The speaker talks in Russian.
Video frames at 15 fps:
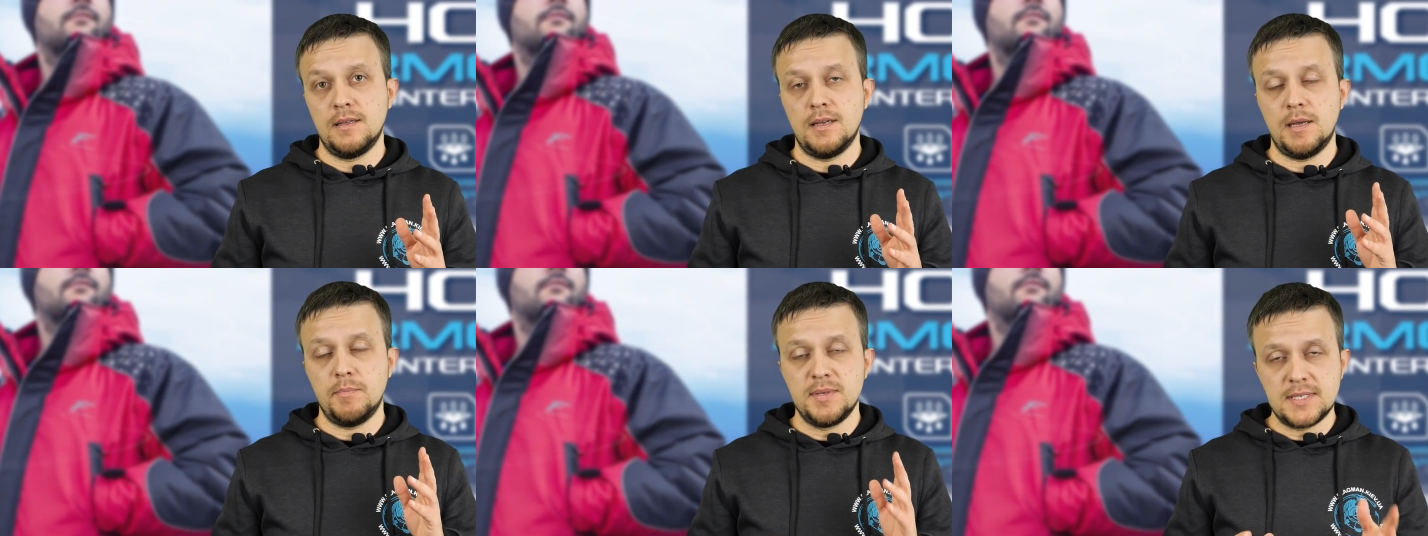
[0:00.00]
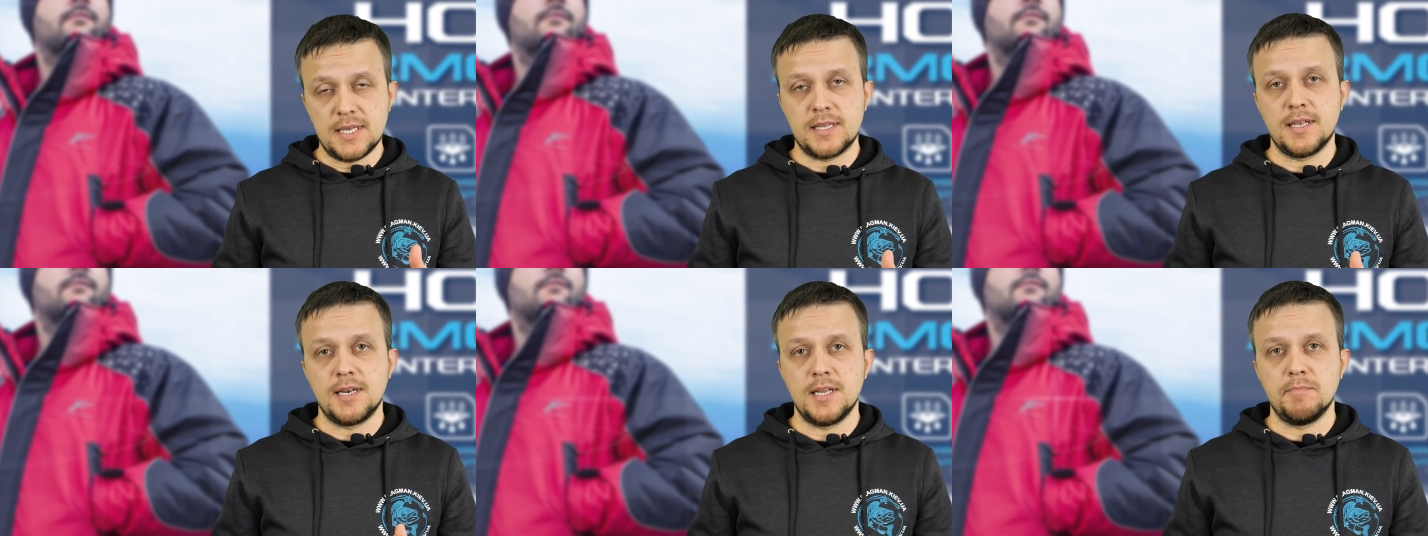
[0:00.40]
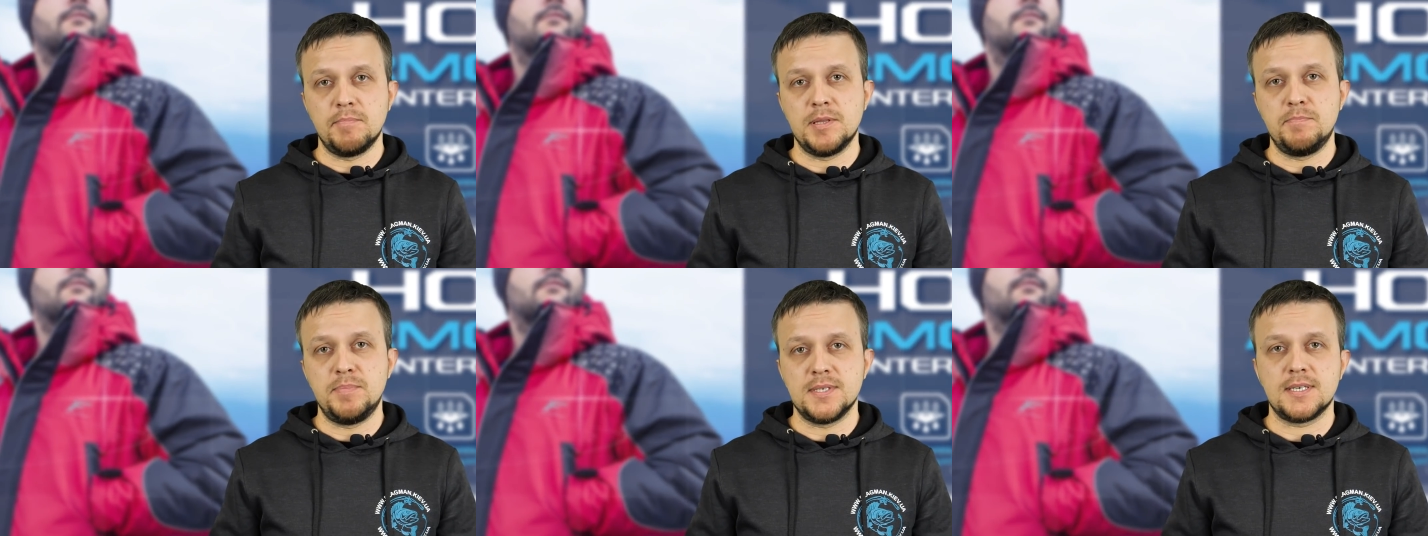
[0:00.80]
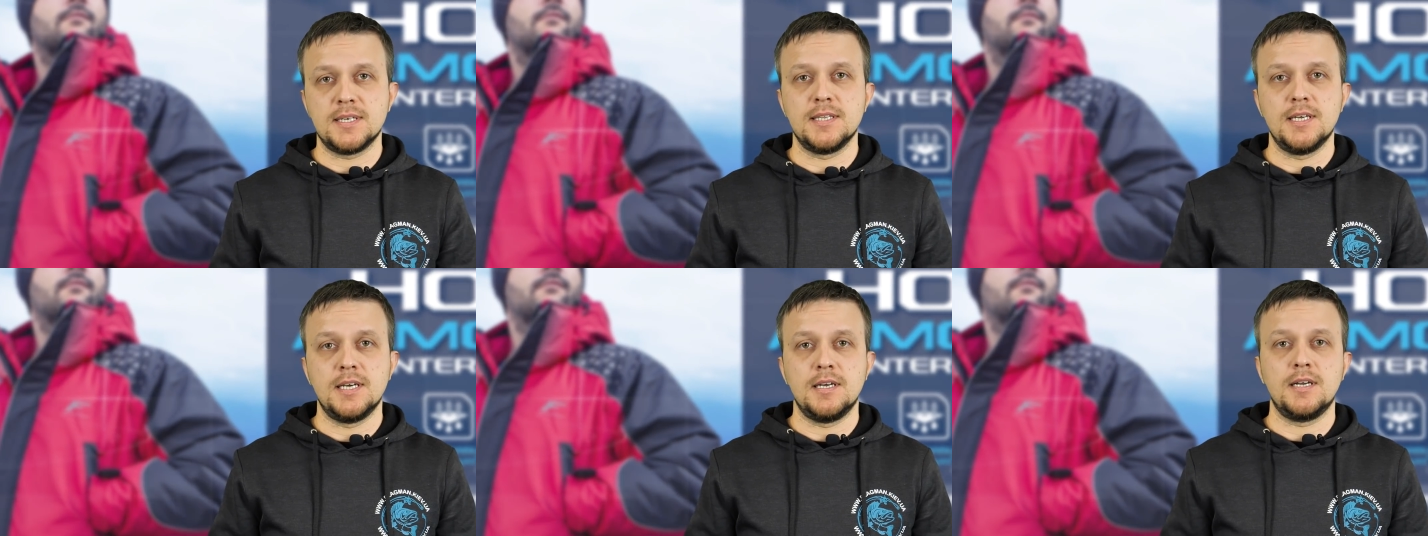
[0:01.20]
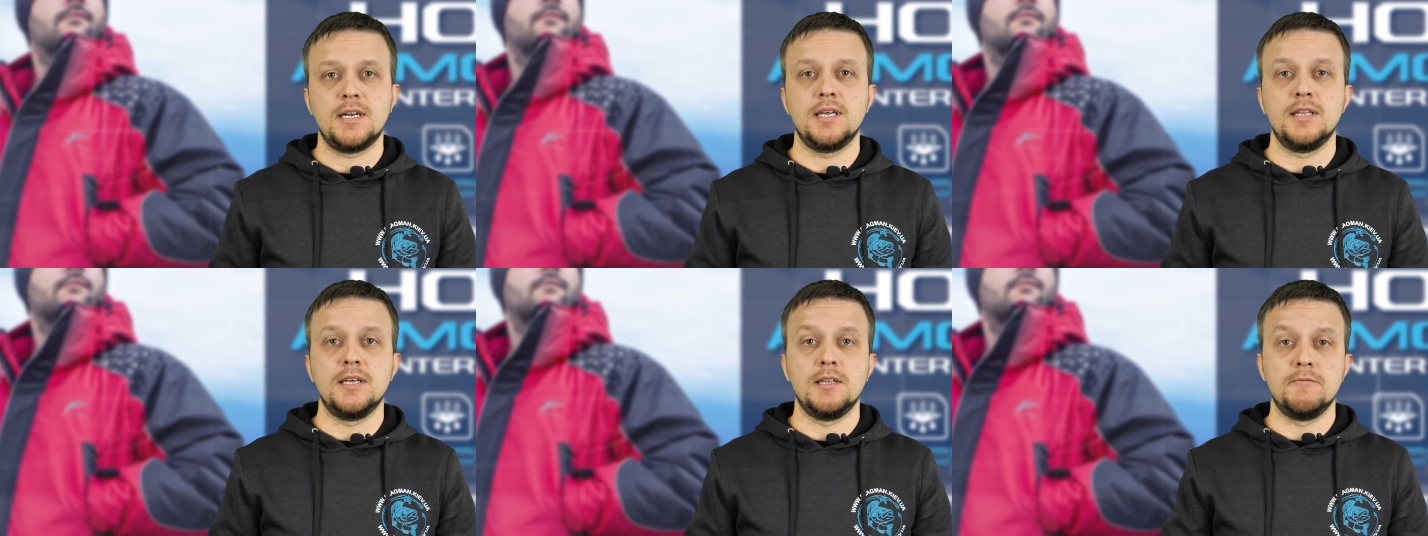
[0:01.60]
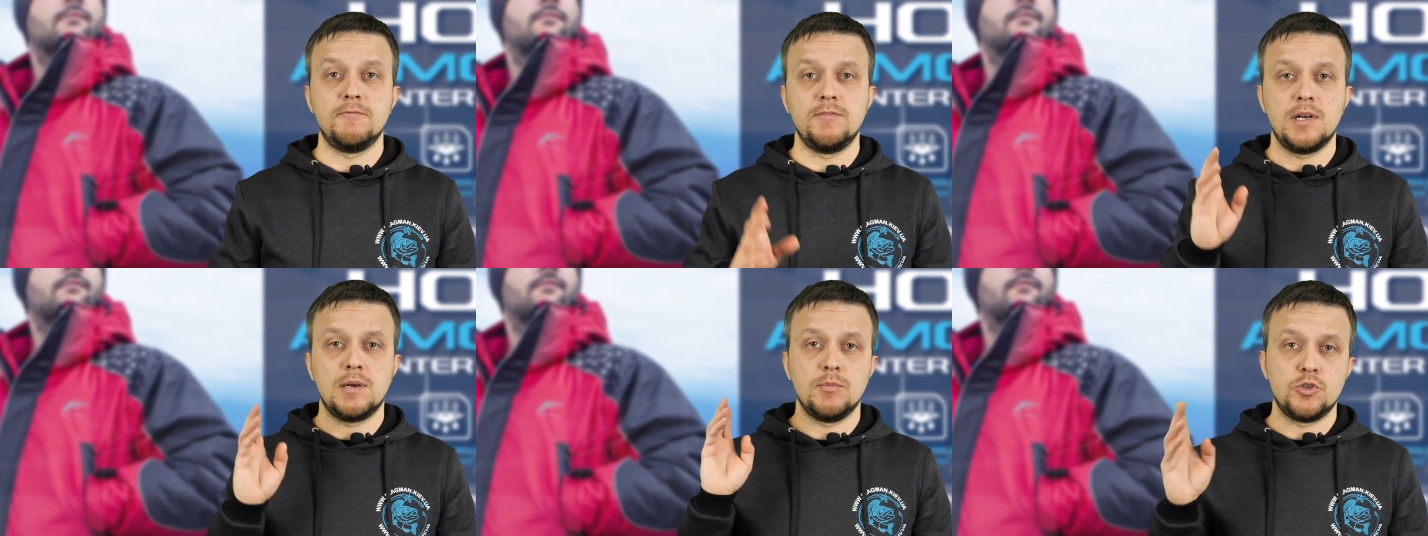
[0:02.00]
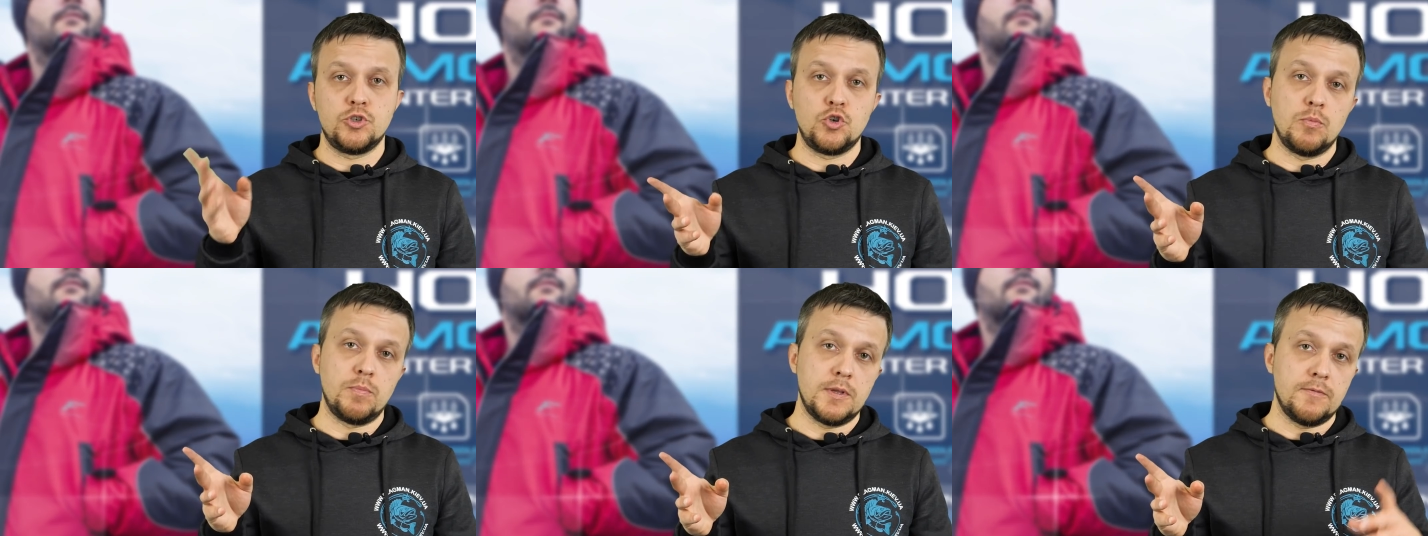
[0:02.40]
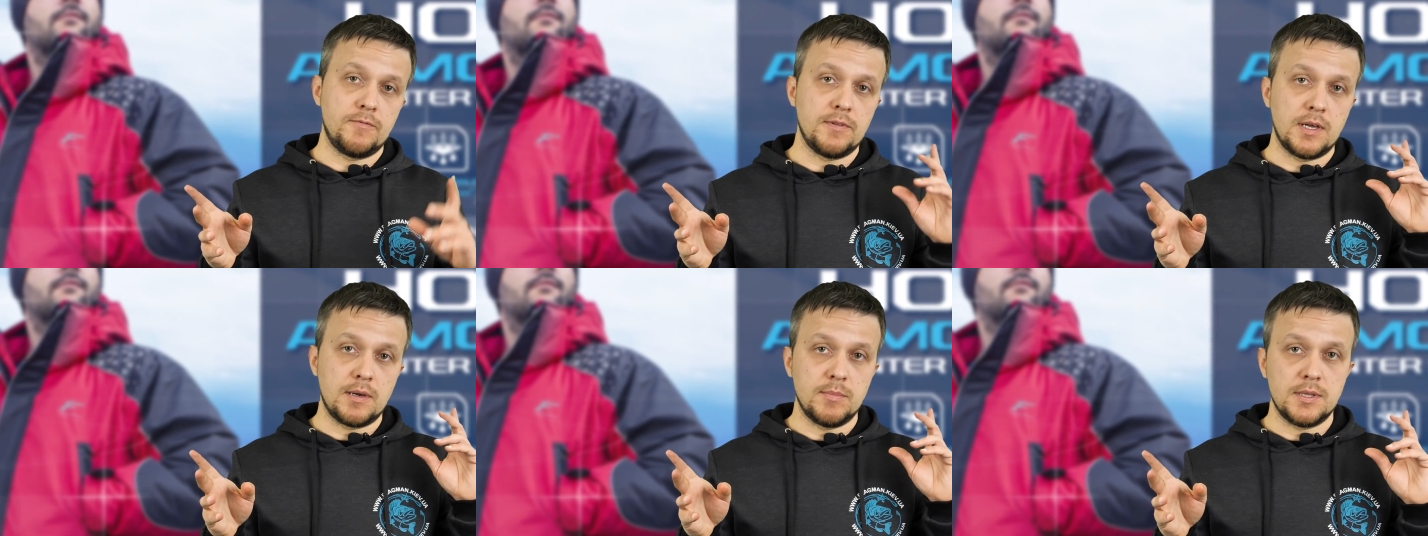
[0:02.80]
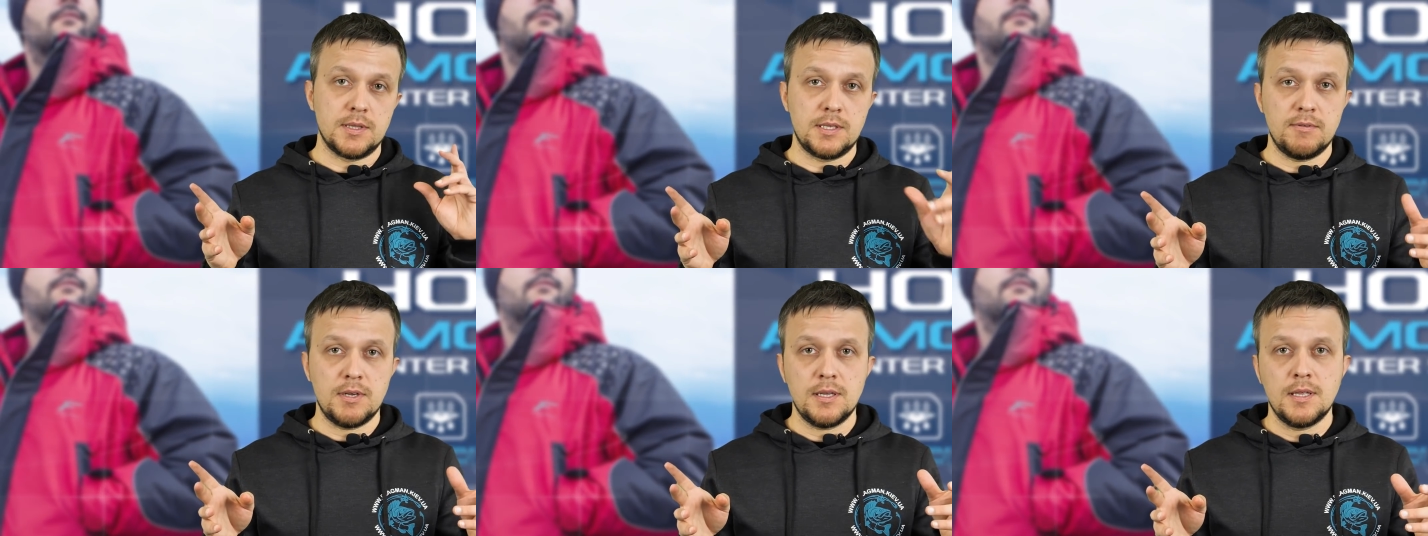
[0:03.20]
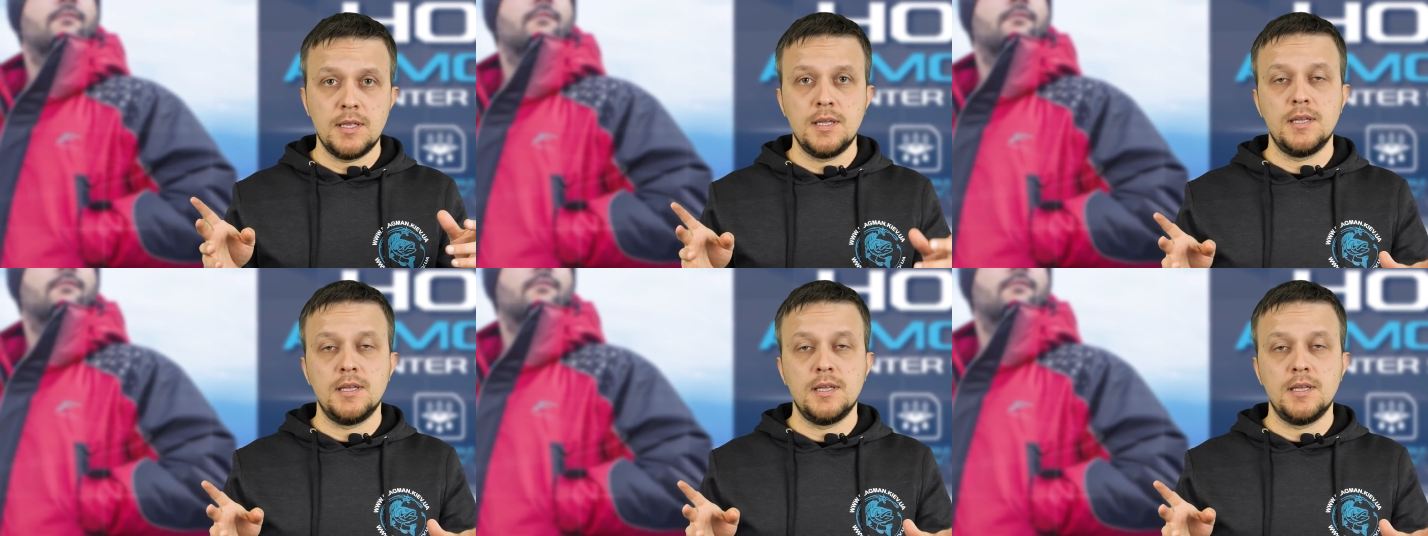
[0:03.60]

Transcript: обязательная подписка на каналы Флагман Shop и Флагман ТВ,